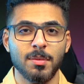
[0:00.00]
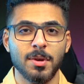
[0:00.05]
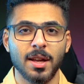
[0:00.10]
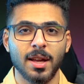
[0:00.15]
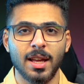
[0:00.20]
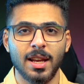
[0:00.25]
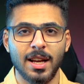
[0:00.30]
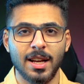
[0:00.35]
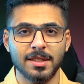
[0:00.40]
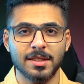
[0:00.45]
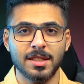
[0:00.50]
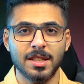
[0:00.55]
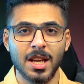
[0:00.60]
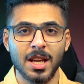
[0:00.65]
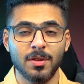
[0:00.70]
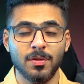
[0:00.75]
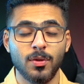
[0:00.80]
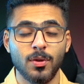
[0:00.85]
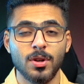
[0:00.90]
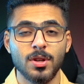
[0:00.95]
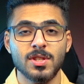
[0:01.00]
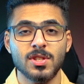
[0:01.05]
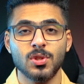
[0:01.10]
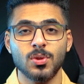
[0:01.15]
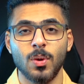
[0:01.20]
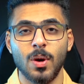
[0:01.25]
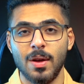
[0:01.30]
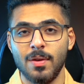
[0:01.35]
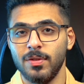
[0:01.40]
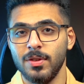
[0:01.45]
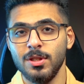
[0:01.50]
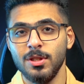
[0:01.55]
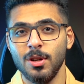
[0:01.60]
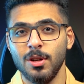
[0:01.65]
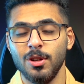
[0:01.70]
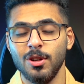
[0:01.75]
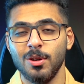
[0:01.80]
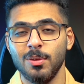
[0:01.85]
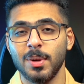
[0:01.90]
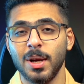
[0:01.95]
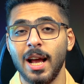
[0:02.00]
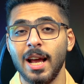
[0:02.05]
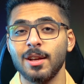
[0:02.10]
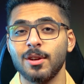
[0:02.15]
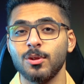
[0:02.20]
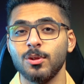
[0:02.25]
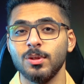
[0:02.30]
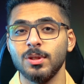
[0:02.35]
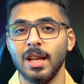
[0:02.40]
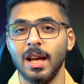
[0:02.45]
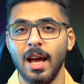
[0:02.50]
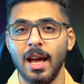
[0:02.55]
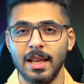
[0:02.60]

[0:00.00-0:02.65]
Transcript: من قناه تيك فونس وفيديو اليوم راح يكون